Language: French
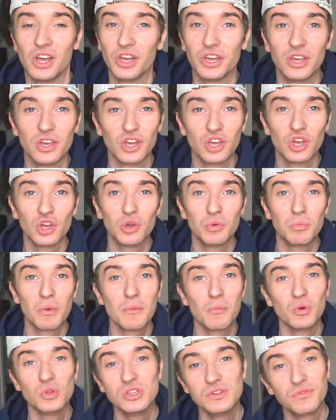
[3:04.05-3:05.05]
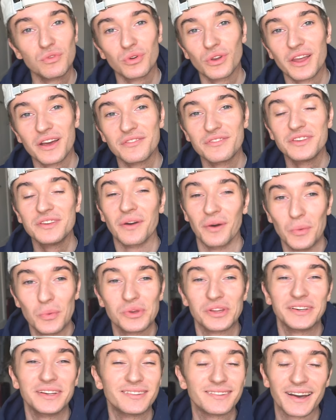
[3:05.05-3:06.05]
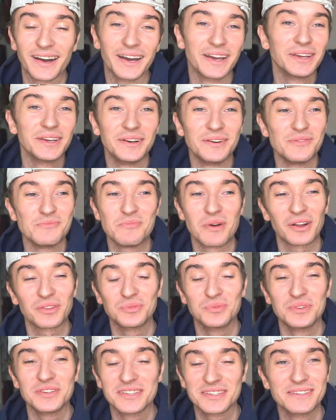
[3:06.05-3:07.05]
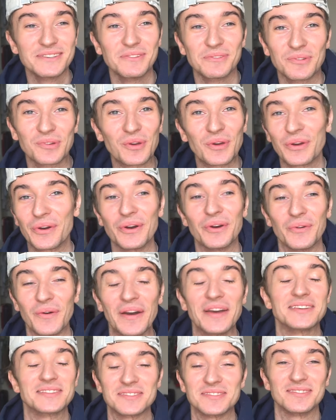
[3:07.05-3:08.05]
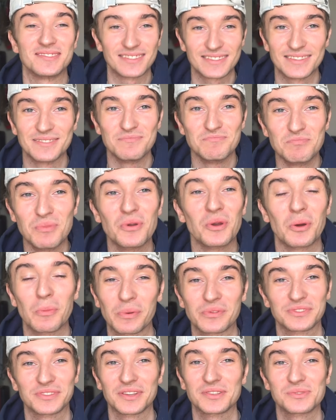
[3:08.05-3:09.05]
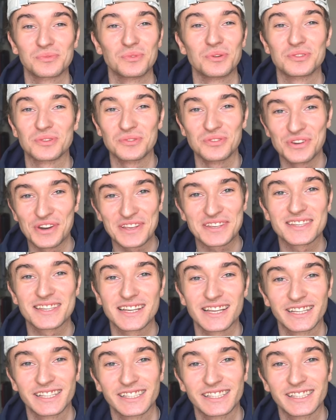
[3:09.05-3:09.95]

Et même au niveau de la vie, il y a des tarés euh, partout ici, donc euh, ouais, c'est une bonne représentation de Los Angeles.